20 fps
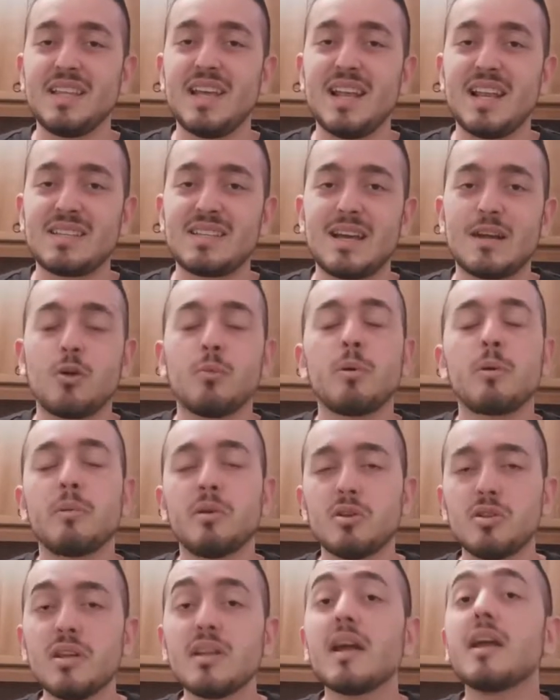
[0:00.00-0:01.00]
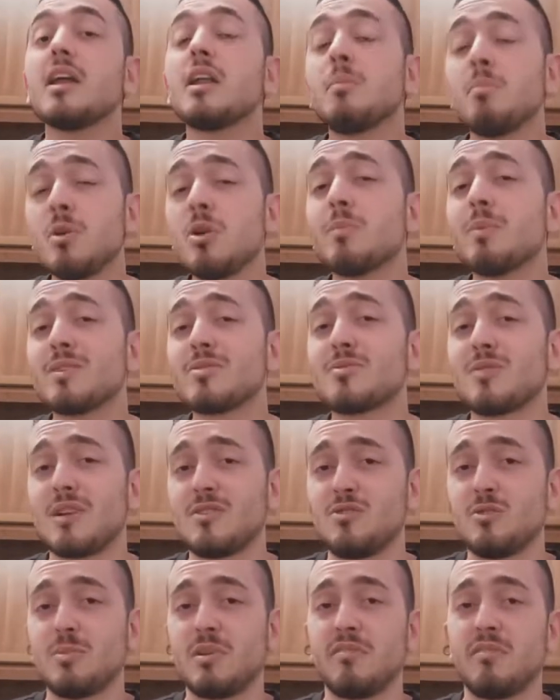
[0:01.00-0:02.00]
della saga, per meglio dire il mio
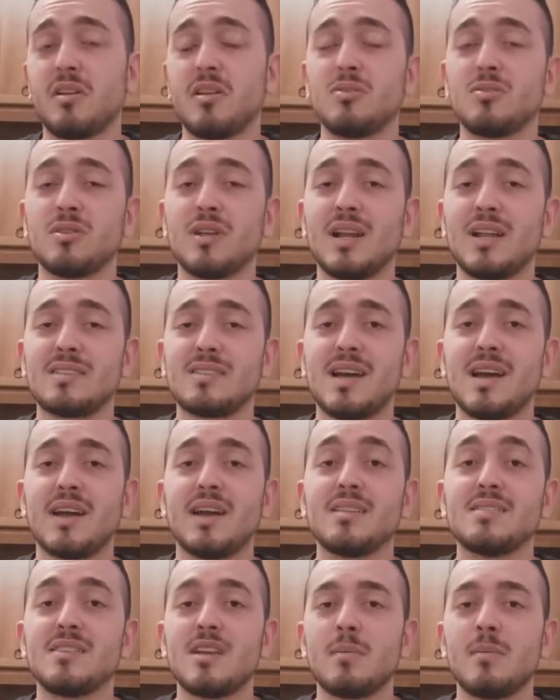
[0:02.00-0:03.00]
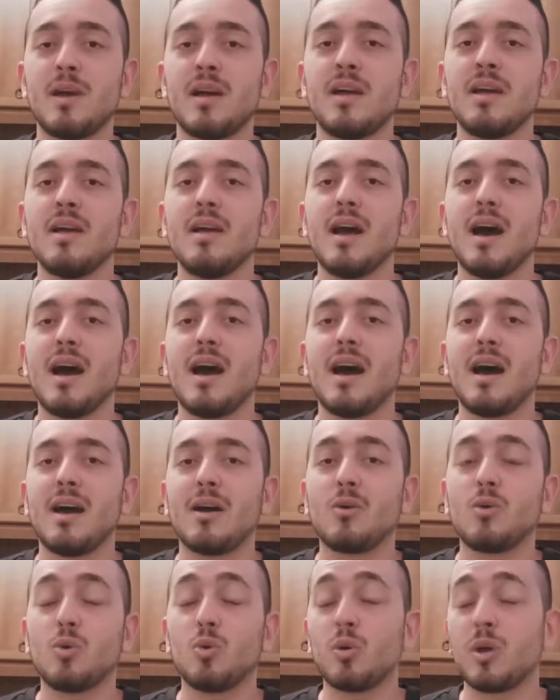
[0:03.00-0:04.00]
personaggio preferito della saga insieme
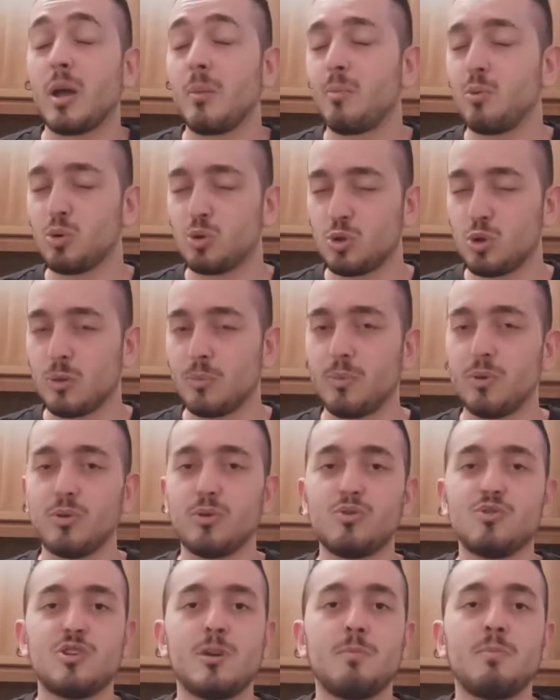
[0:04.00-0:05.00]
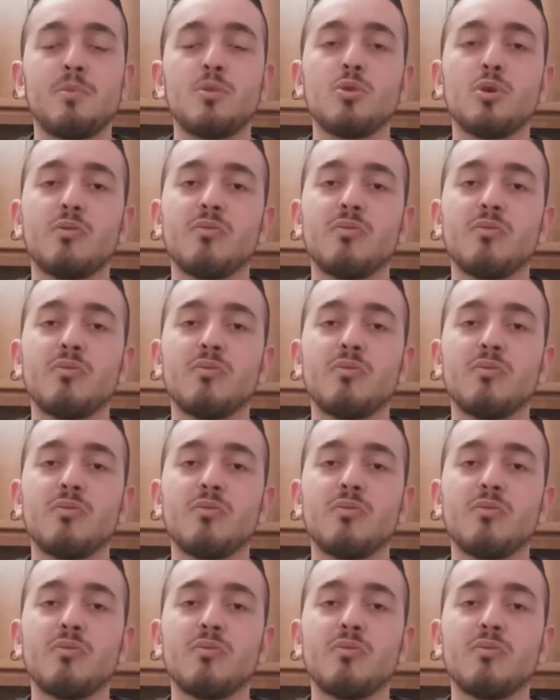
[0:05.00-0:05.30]
a colui che purtroppo non c'è più,